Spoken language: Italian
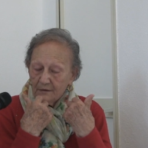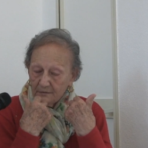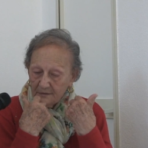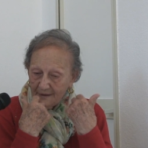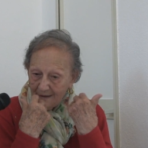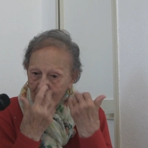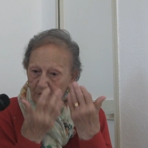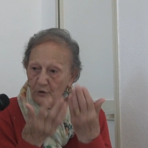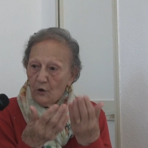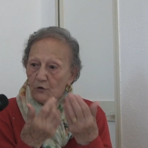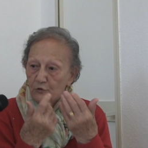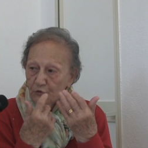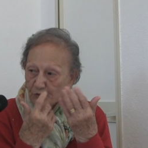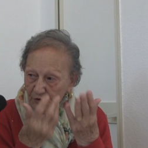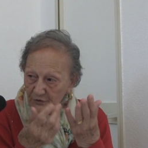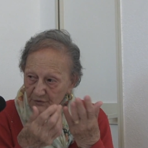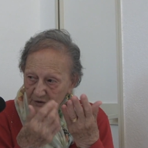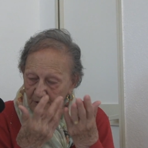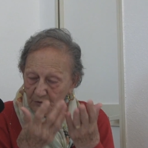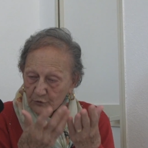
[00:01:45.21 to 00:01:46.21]
negli
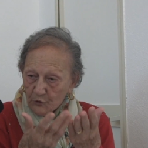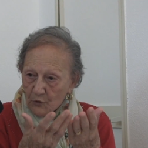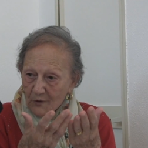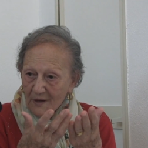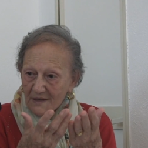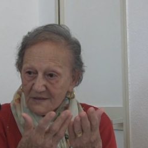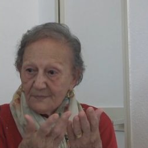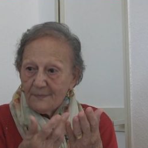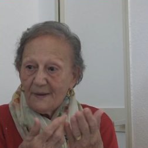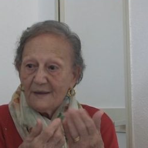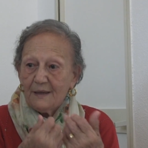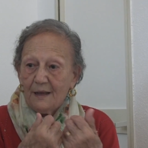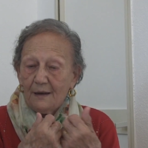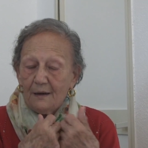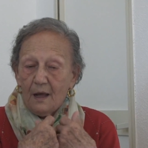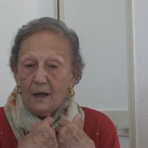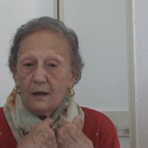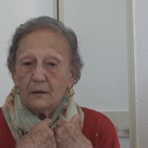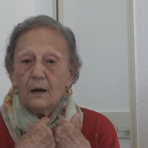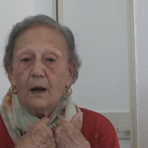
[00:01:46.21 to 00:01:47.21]
orti dietro Casa
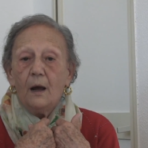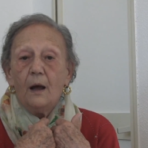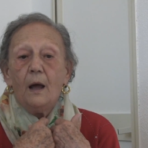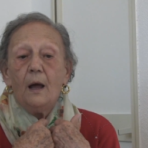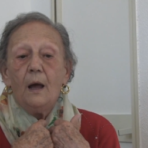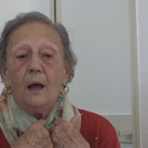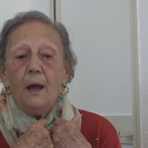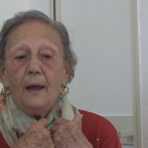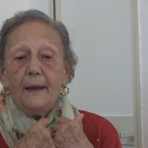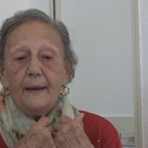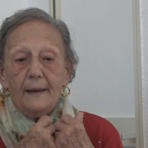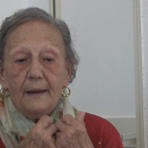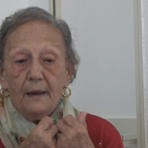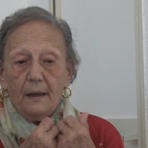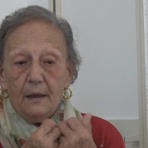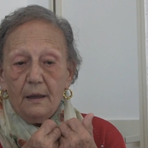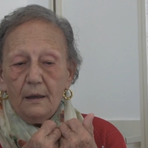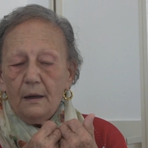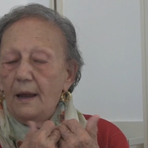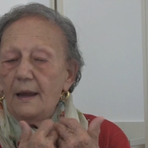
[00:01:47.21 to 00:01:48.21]
Padalana,
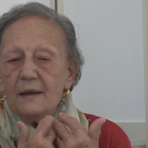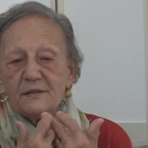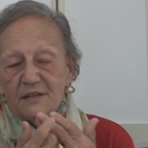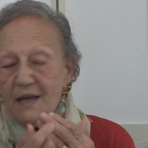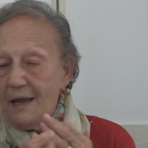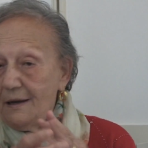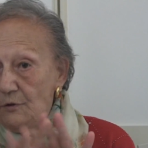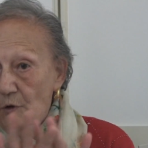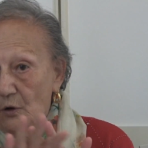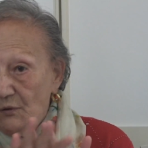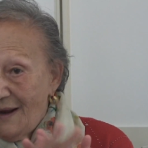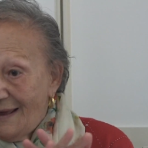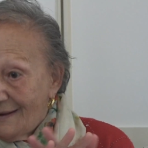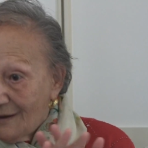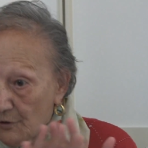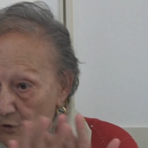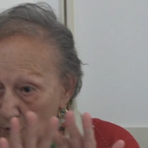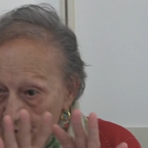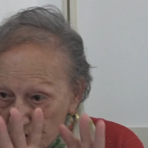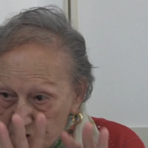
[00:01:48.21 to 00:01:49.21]
e, e non
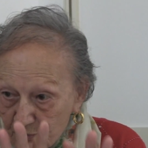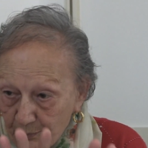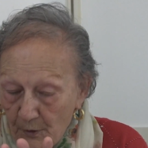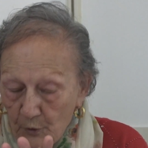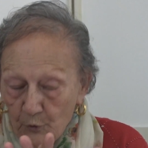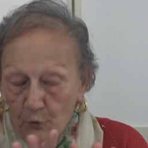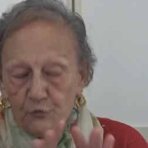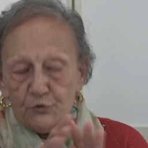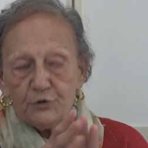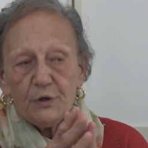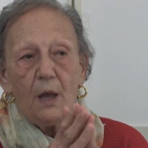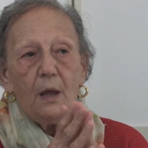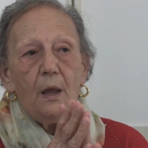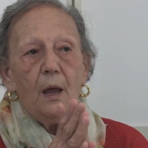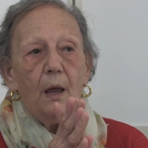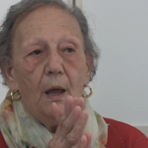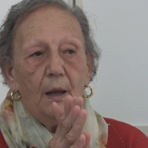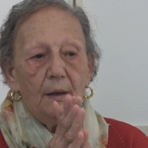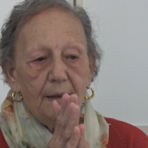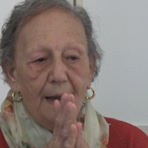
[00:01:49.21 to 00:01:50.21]
erano esplosi.
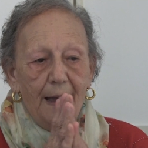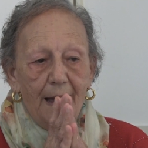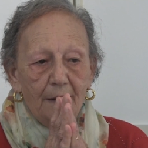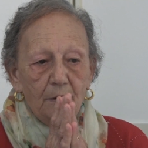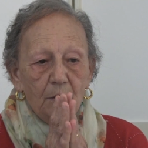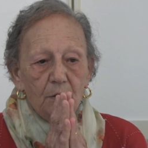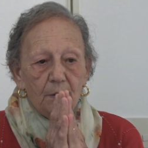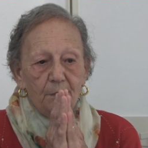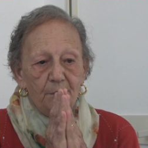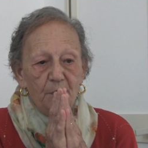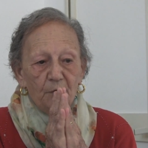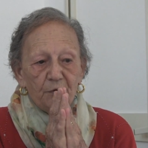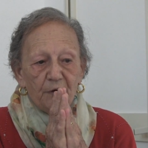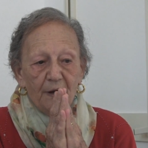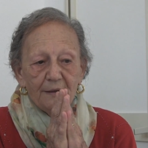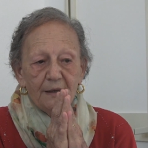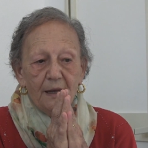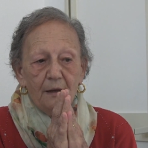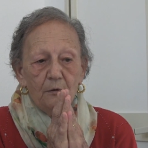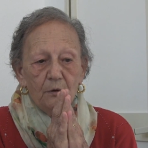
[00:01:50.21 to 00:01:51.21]
Allora mio
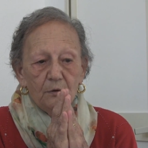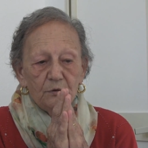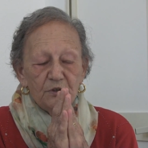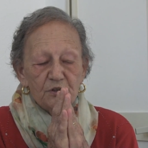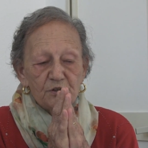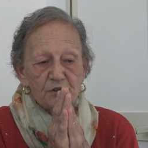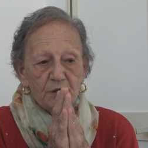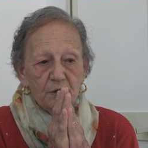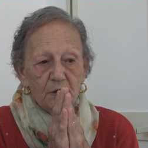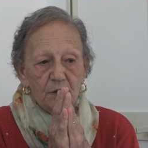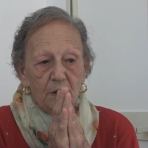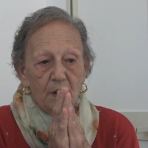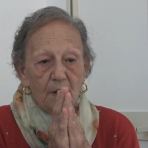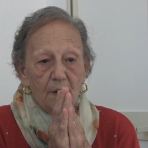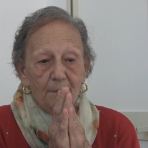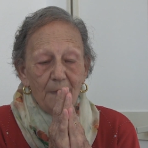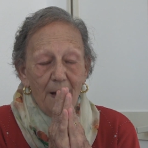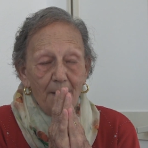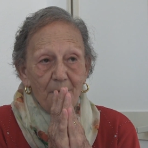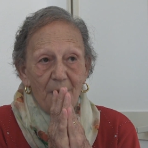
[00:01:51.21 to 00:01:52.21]
fratello dice,
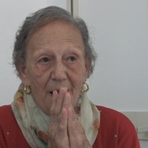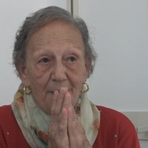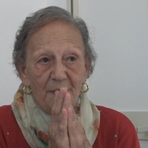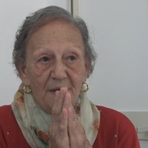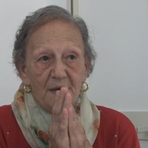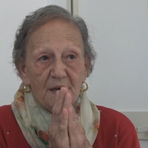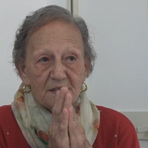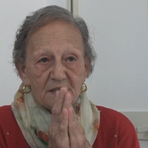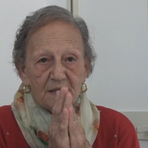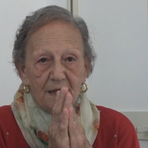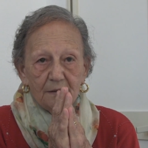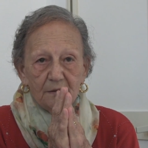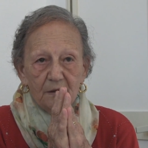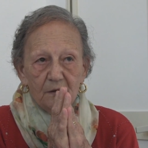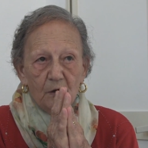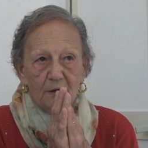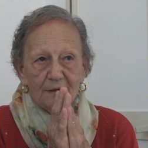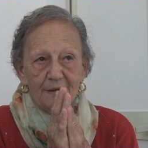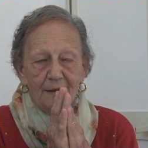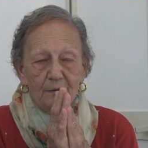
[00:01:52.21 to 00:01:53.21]
mamma mia, stanno
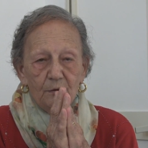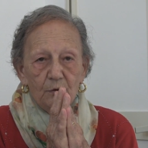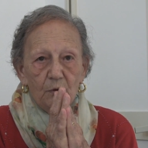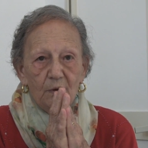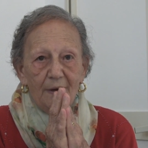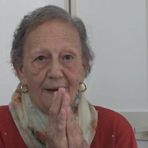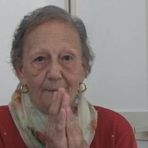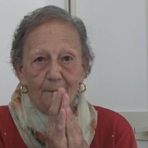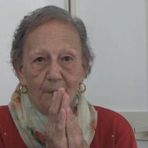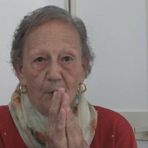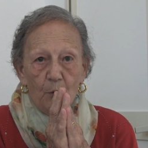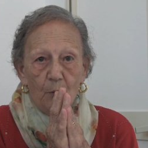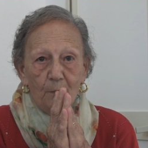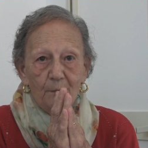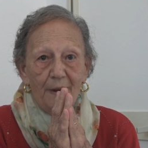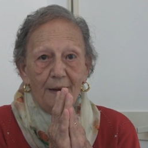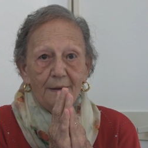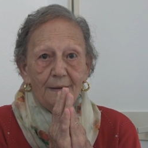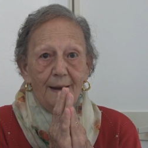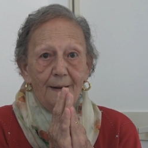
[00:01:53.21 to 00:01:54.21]
cadendo le
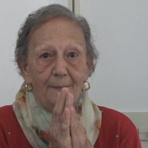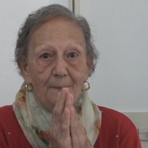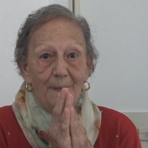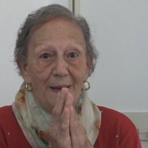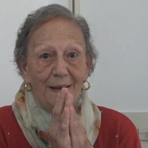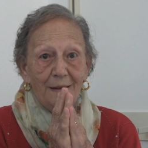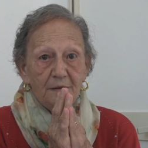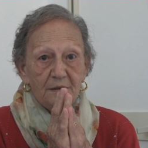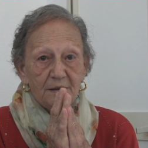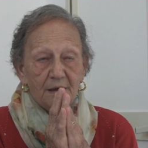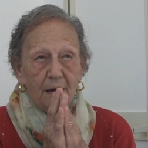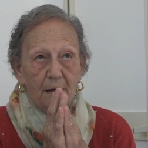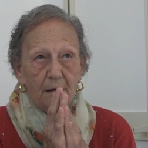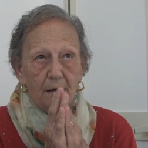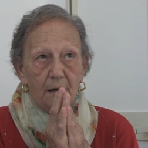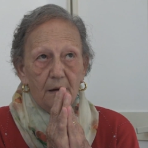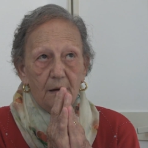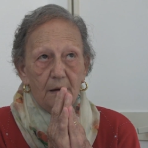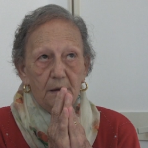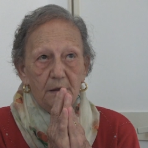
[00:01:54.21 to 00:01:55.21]
bombe. E
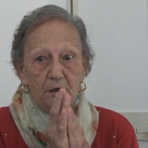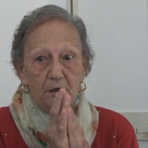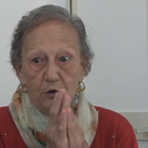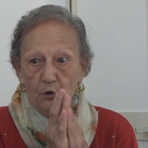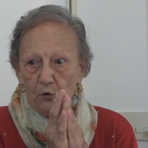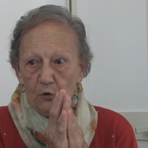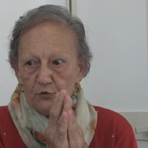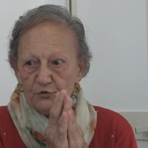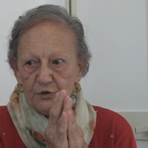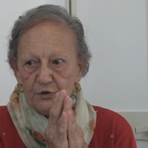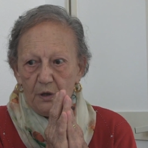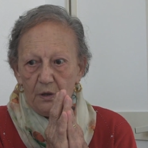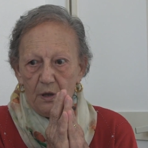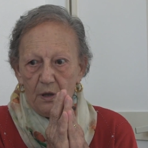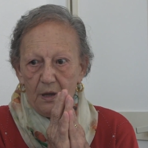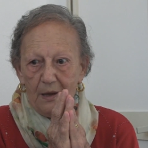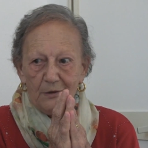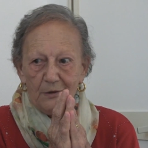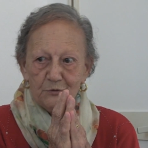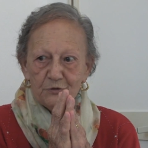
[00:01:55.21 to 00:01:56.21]
mentre io
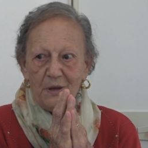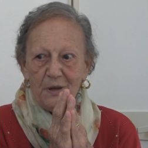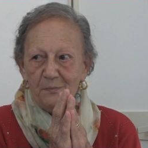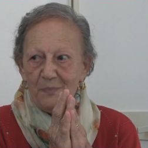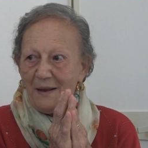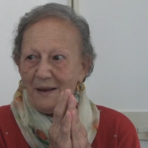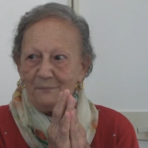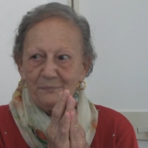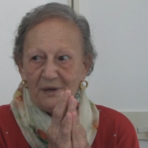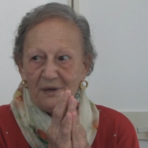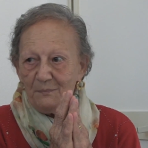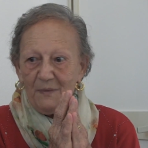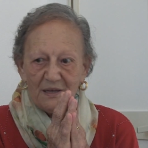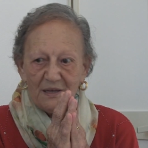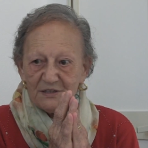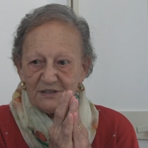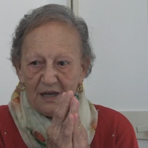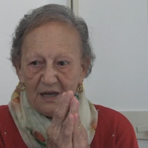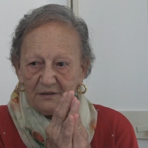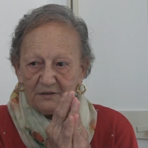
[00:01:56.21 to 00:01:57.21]
ero sempre la prima a
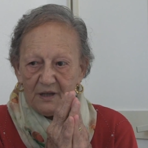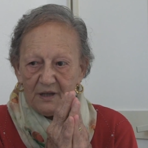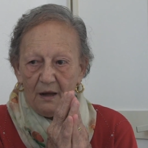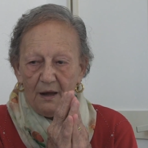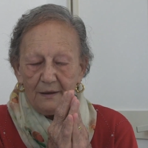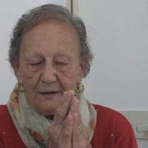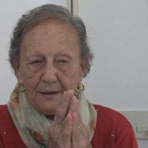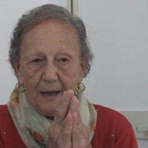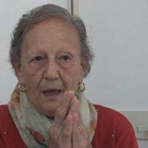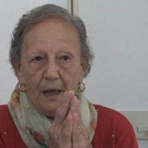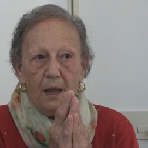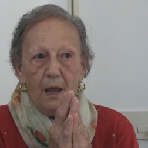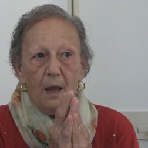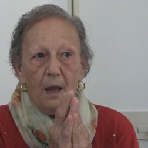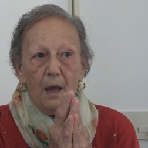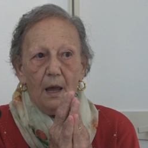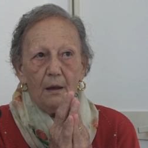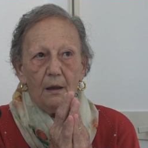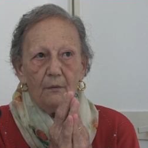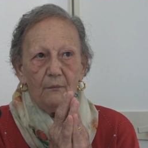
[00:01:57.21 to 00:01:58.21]
saltare,
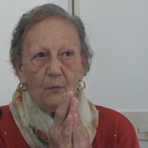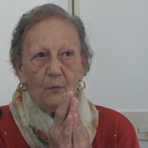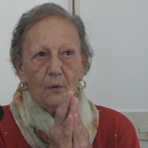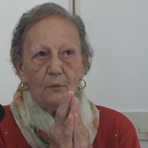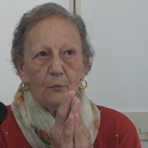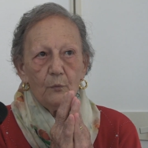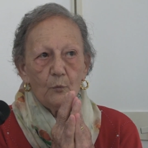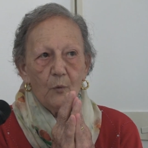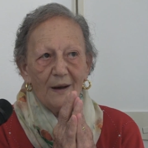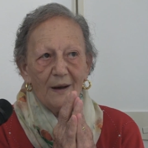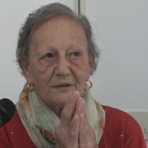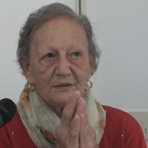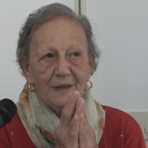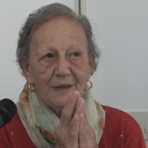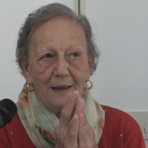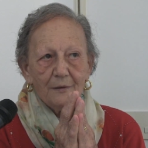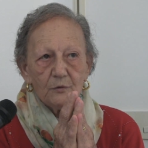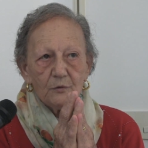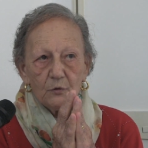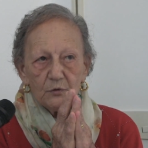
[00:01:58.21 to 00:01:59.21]
eh,
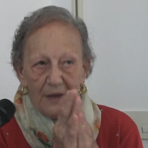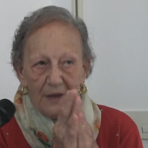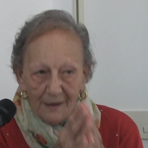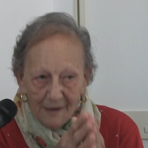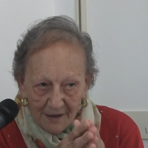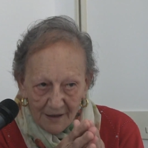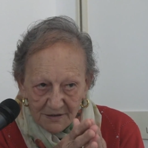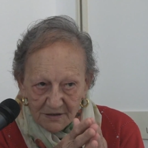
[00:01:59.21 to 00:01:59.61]
guardando dalla,